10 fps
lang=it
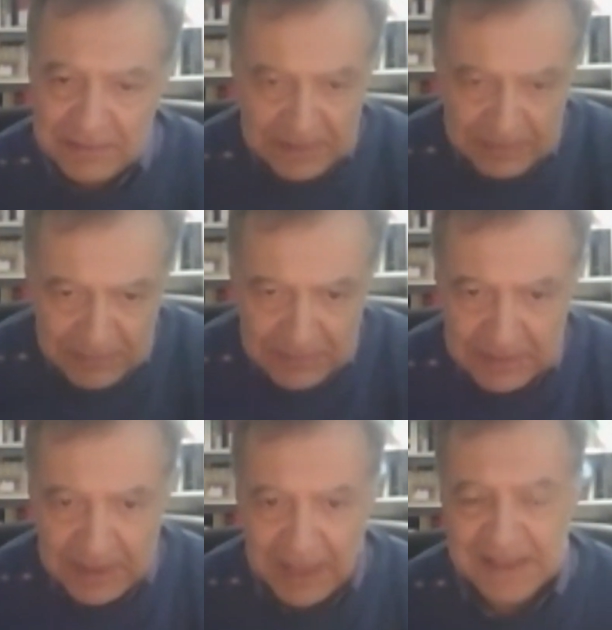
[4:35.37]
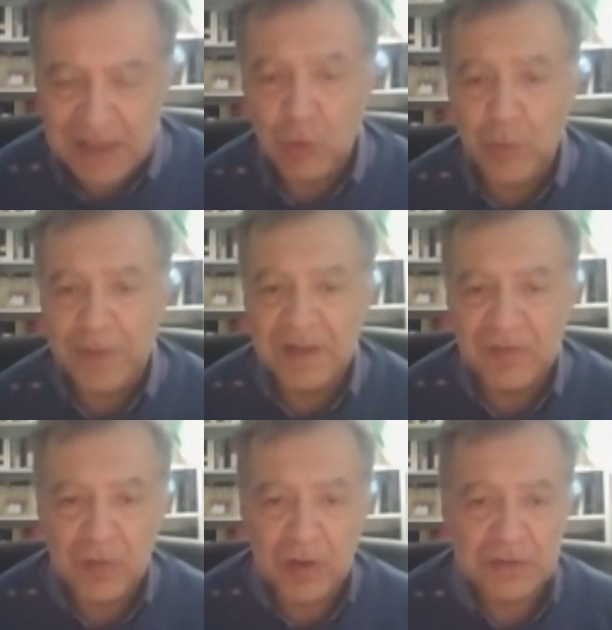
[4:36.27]
grazie alla
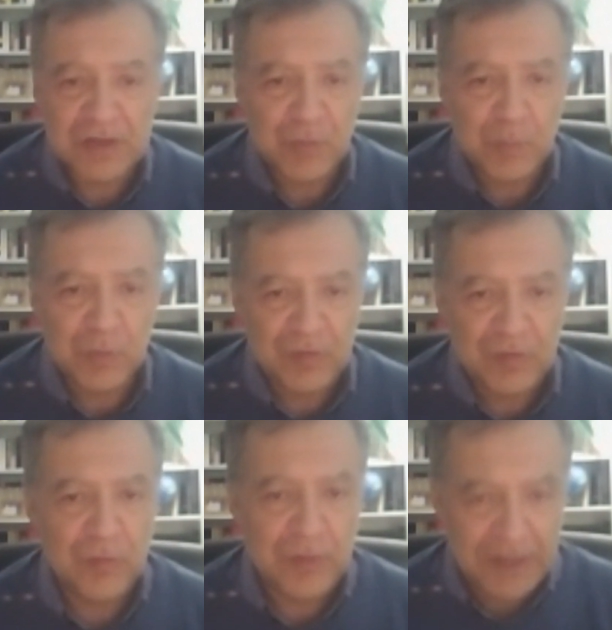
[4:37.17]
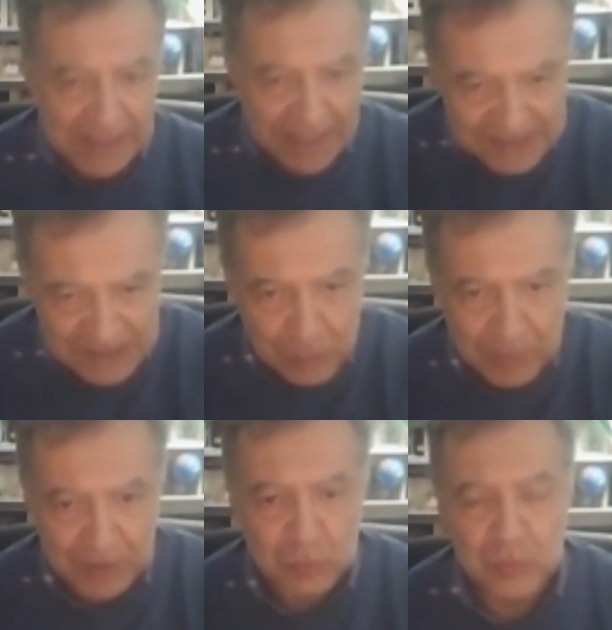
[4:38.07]
documentazione a nostra disposizione, grazie
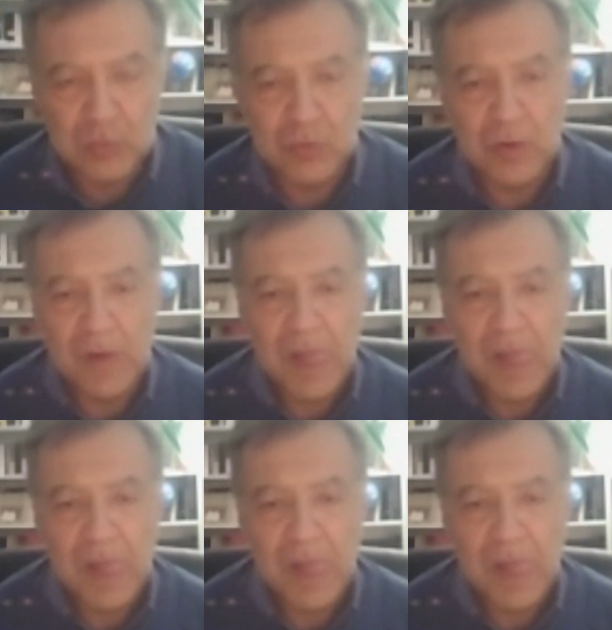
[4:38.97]
soprattutto